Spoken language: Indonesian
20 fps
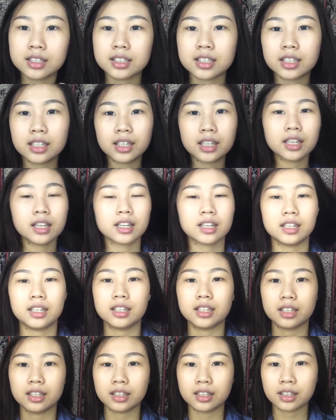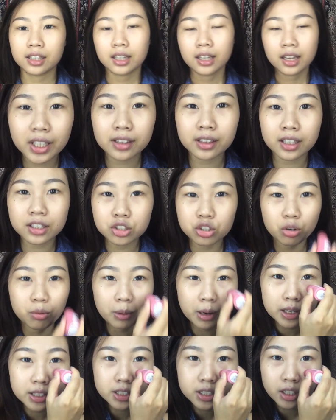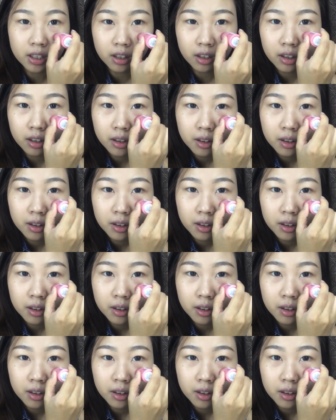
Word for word: jadi kita coba aja